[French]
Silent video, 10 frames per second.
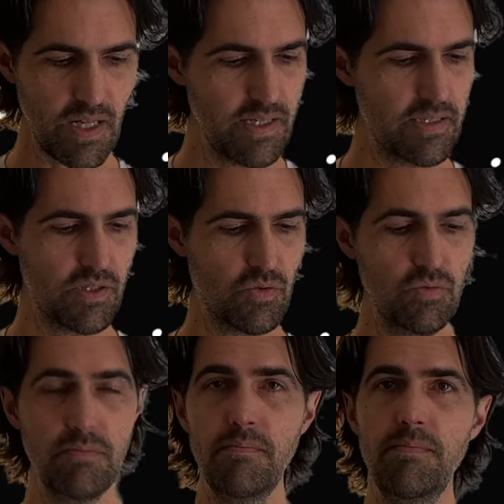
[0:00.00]
et c'est tout,
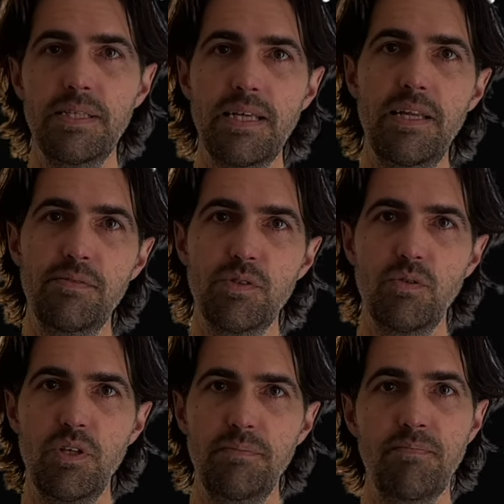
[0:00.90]
mes élèves sont
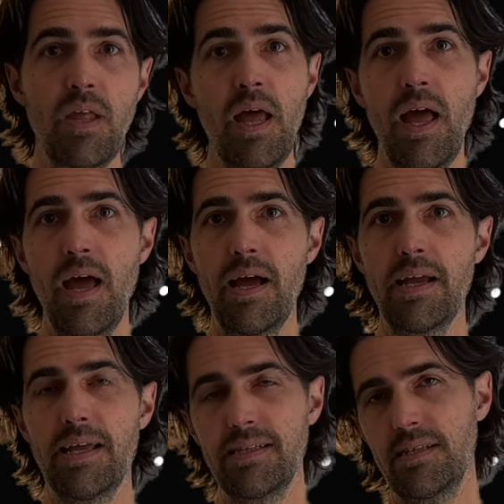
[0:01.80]
là.
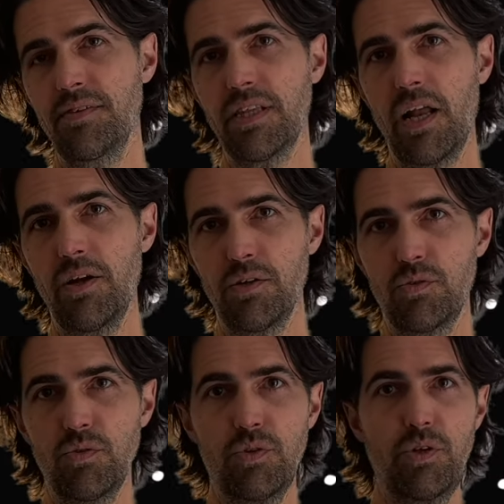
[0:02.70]
Quand ça va être à leur
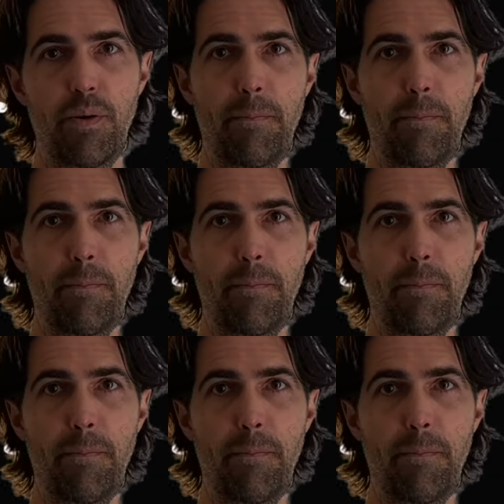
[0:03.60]
tour de